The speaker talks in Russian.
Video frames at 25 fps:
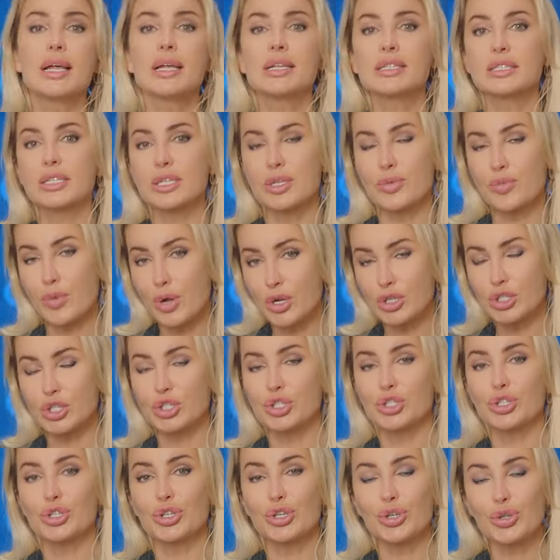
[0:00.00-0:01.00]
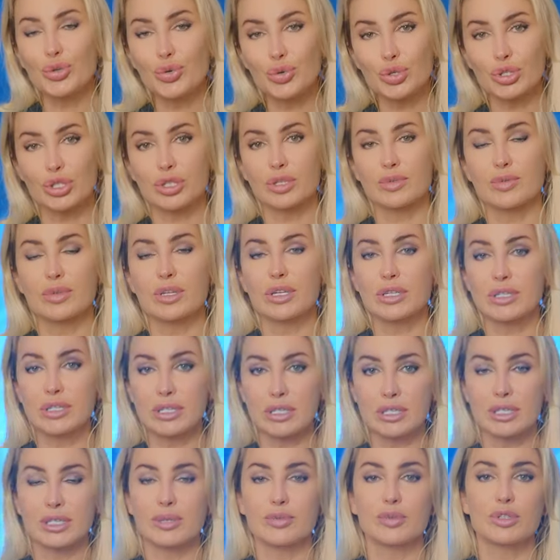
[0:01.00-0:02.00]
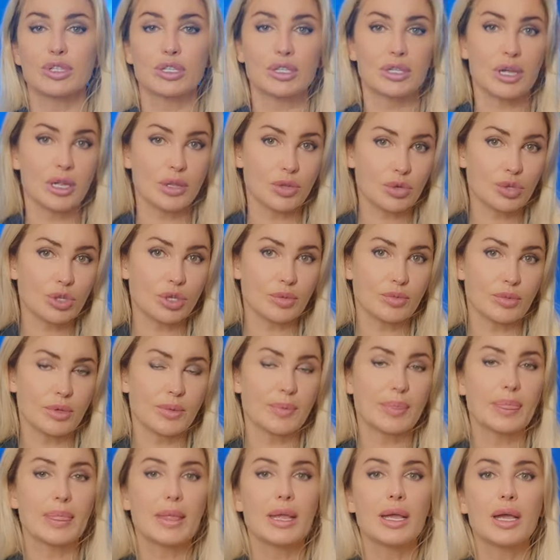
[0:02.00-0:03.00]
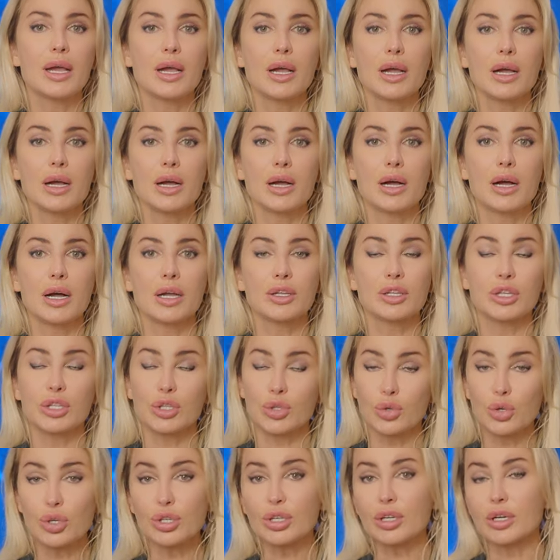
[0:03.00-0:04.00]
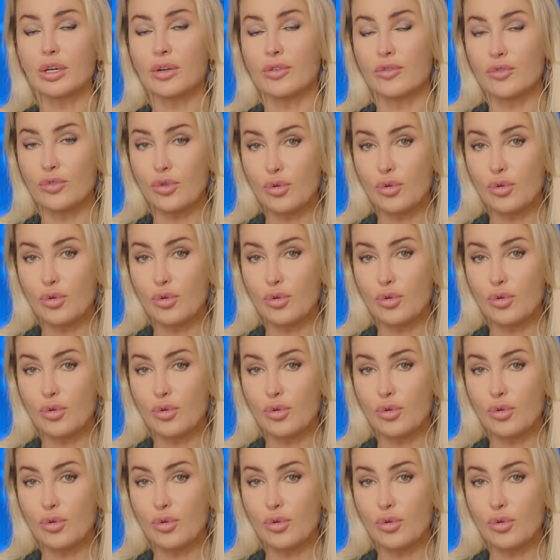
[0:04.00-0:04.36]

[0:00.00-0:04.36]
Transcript: занимающаяся серьезными медицинскими технологиями, а не только в